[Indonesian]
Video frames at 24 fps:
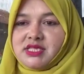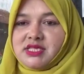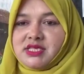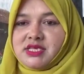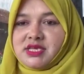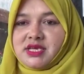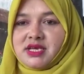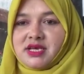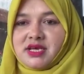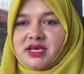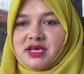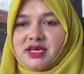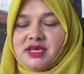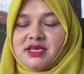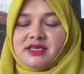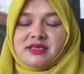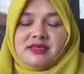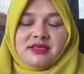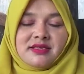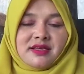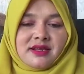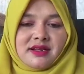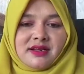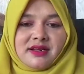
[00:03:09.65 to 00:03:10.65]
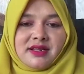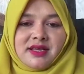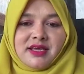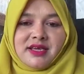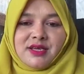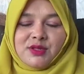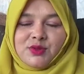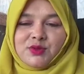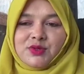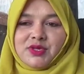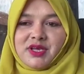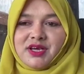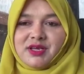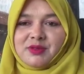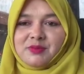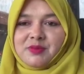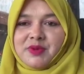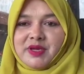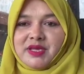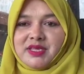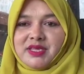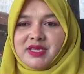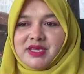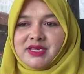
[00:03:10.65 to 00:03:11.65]
jahe, serai itu sangat
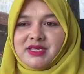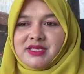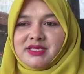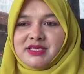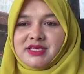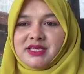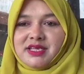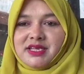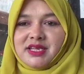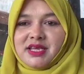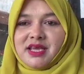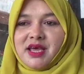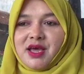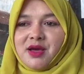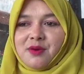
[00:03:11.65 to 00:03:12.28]
banyak di sini.